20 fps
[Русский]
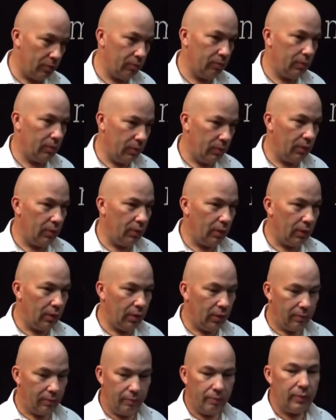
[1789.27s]
на
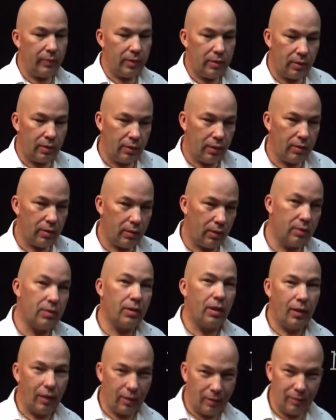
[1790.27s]
мастер-классе это за
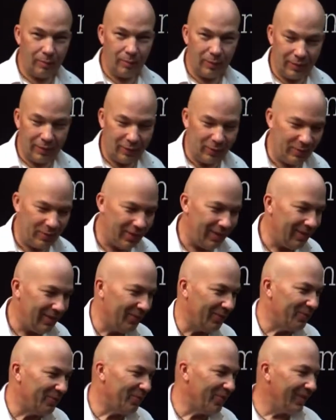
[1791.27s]
кадром было, друзья.
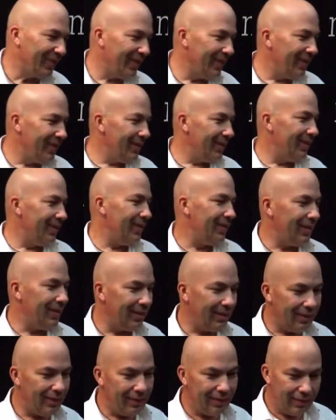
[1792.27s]

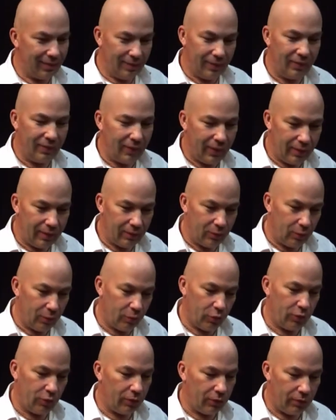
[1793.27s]
Э, говорил о том,
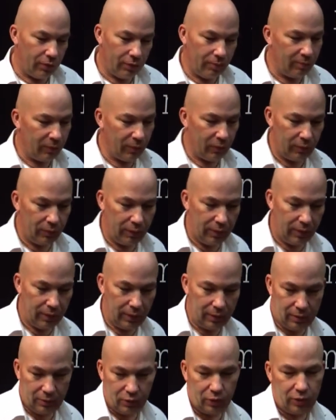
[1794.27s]
что многие
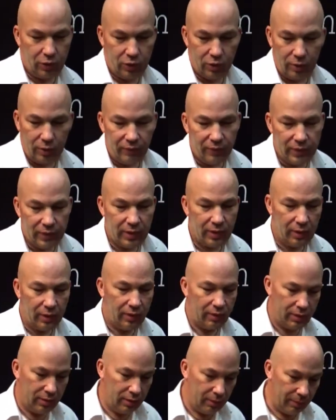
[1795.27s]
женщины в теле
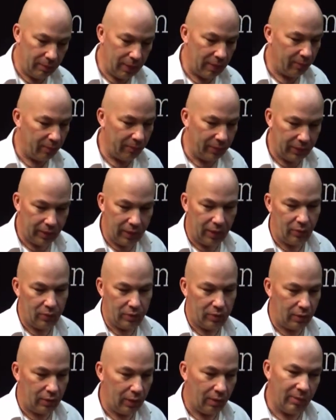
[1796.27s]
себя пытаются,
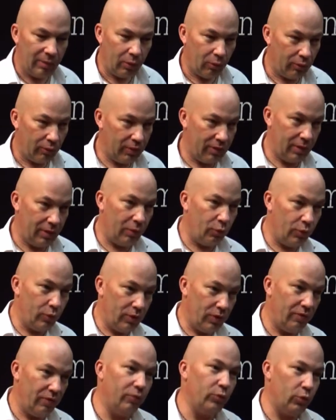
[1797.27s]
наоборот, заузить в
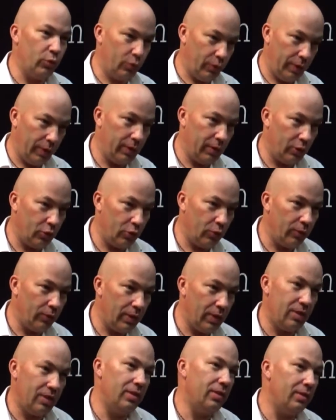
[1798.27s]
узкую одежду и
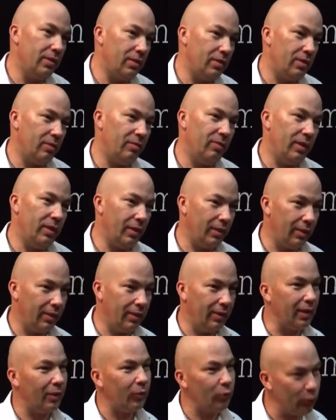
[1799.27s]
сделать себе
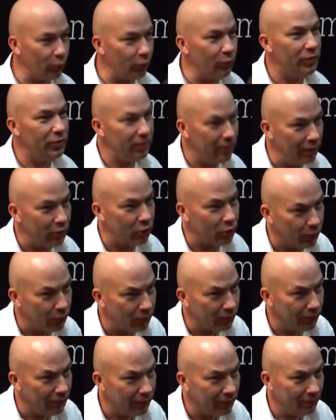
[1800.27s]
короткую стрижку.
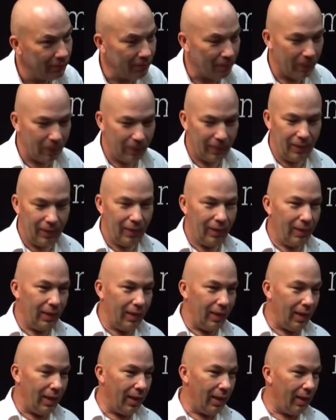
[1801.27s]
Да.
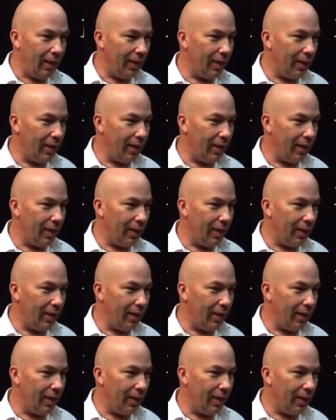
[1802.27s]
А